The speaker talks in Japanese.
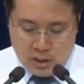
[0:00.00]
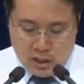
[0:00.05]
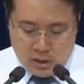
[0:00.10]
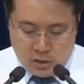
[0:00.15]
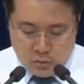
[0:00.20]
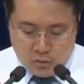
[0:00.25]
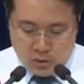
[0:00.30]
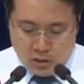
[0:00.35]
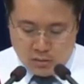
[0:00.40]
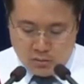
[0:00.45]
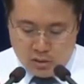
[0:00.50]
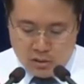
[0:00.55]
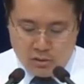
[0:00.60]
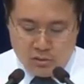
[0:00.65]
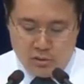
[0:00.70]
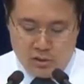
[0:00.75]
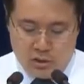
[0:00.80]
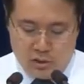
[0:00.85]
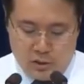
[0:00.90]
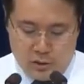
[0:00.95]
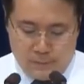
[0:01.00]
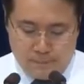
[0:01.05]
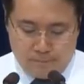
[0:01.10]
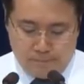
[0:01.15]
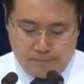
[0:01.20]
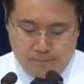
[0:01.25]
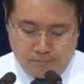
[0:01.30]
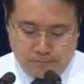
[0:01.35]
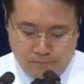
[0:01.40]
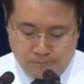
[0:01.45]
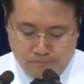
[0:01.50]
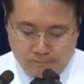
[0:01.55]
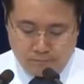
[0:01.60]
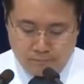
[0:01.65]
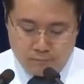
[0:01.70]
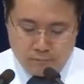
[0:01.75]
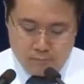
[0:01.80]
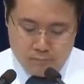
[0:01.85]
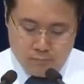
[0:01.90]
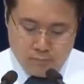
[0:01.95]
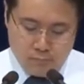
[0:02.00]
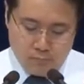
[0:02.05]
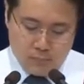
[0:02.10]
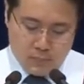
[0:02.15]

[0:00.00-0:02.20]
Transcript: けないことを私たちに意味しているわけです